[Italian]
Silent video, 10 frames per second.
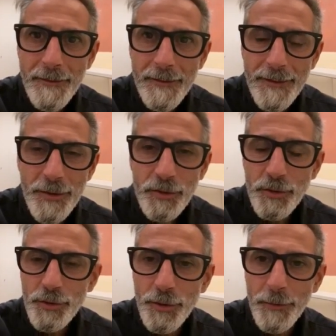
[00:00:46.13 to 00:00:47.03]
Io
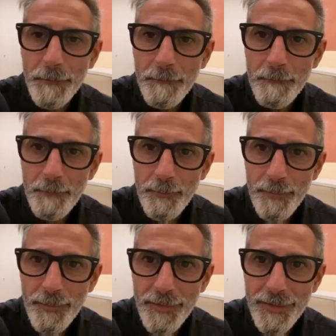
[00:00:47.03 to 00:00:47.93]
sono
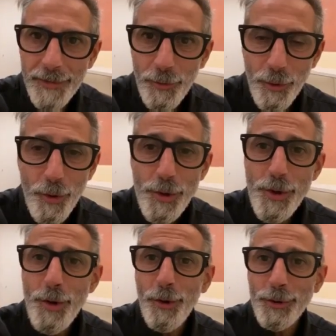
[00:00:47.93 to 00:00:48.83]

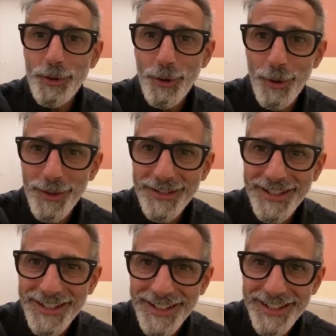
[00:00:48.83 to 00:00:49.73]
orgoglioso,
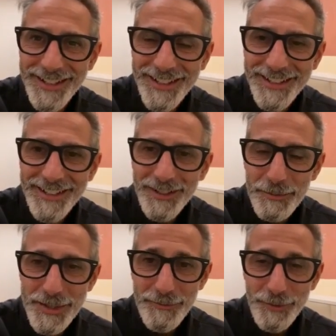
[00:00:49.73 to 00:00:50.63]

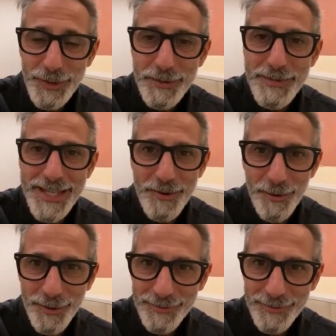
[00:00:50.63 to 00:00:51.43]
come se fosse mio,